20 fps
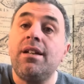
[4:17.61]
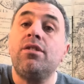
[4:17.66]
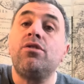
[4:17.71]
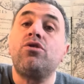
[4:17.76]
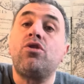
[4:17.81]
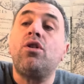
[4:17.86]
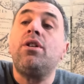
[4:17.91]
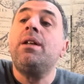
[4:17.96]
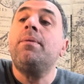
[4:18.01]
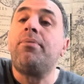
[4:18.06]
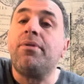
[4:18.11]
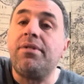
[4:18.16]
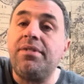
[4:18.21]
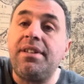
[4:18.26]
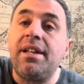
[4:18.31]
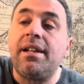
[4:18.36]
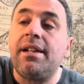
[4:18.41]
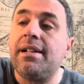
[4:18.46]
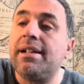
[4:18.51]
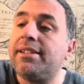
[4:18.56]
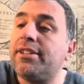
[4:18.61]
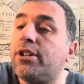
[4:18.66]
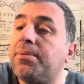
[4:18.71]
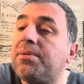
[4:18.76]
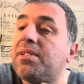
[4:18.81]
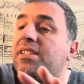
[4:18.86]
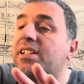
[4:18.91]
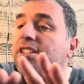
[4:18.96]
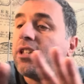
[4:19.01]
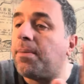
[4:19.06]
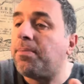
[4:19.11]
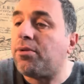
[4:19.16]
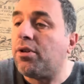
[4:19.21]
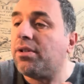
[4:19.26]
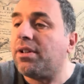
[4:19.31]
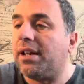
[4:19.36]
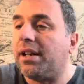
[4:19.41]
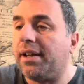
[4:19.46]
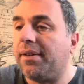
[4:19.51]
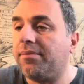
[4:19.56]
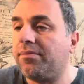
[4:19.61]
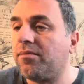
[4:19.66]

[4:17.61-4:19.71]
dans les bons délais. qu'on des exemples concrets.